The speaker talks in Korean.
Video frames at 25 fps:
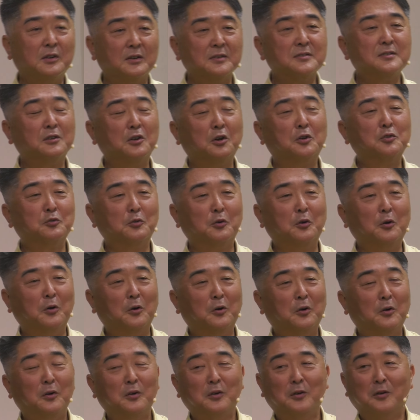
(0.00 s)
것을 거두고
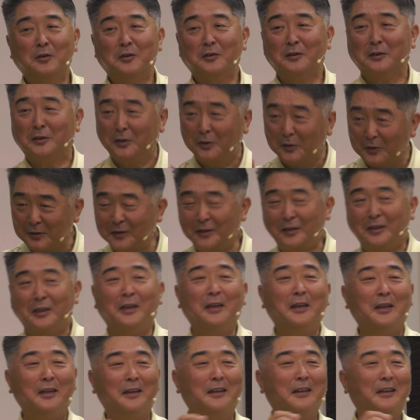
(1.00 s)

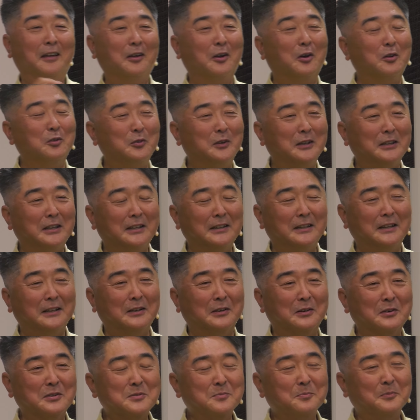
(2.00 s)
그렇게 거두게 된다는
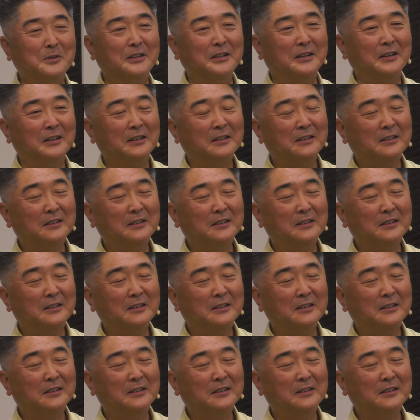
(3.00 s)
것입니다.